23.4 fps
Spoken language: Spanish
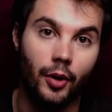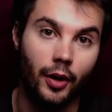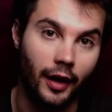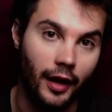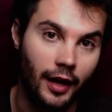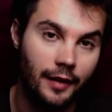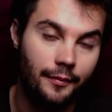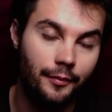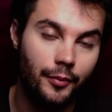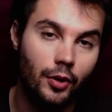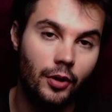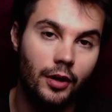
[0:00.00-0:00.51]
Por
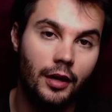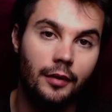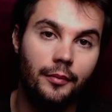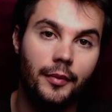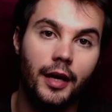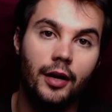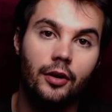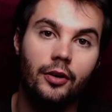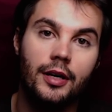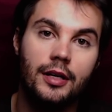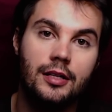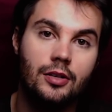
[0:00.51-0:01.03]
ejemplo,
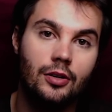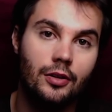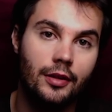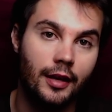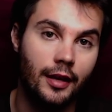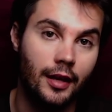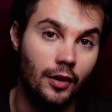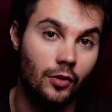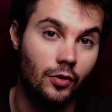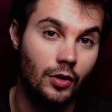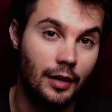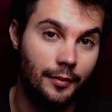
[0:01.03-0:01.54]
el mero hecho
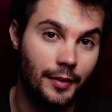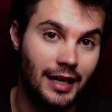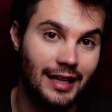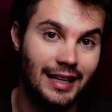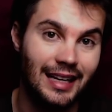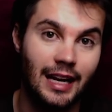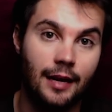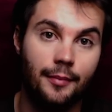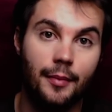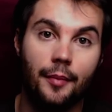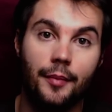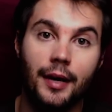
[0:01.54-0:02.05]
de que una
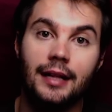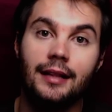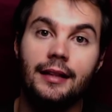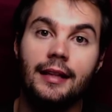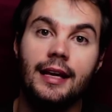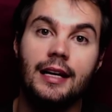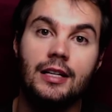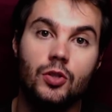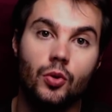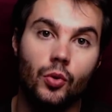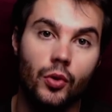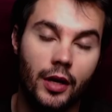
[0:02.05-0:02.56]
madre
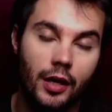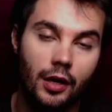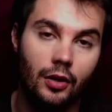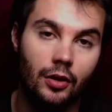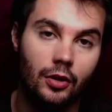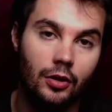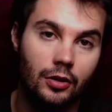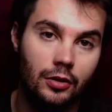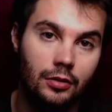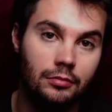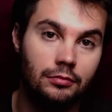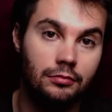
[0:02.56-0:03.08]
amamante a su
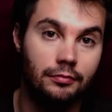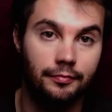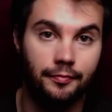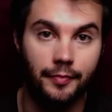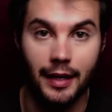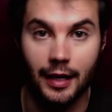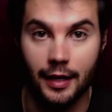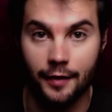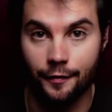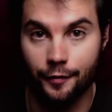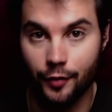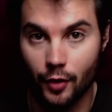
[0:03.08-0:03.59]
hijo,
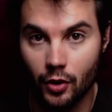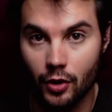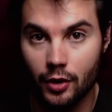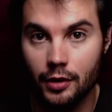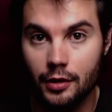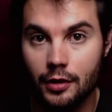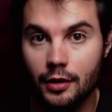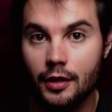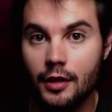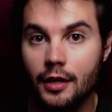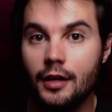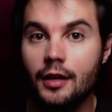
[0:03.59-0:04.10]
para
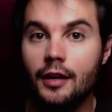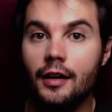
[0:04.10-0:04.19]
Freud,